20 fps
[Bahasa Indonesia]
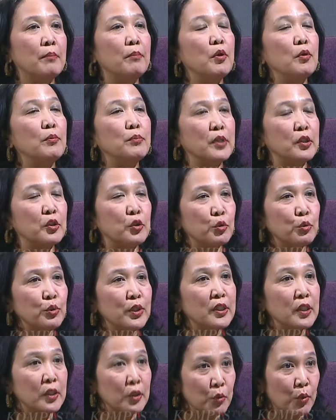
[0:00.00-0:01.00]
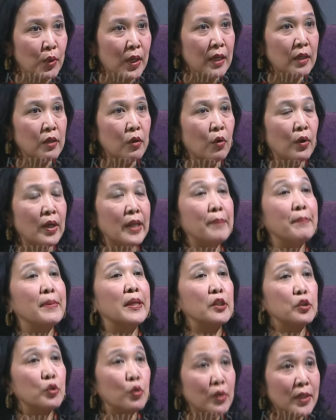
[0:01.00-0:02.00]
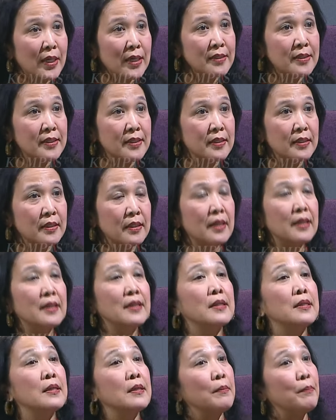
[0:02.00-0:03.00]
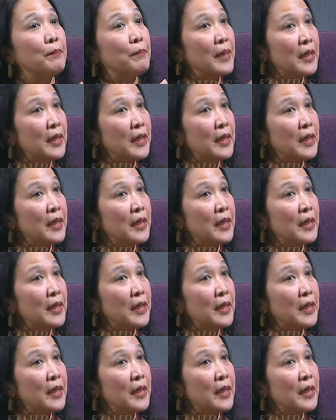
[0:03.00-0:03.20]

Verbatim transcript: belum tentu ditentukan oleh meritokrasi. Hmm.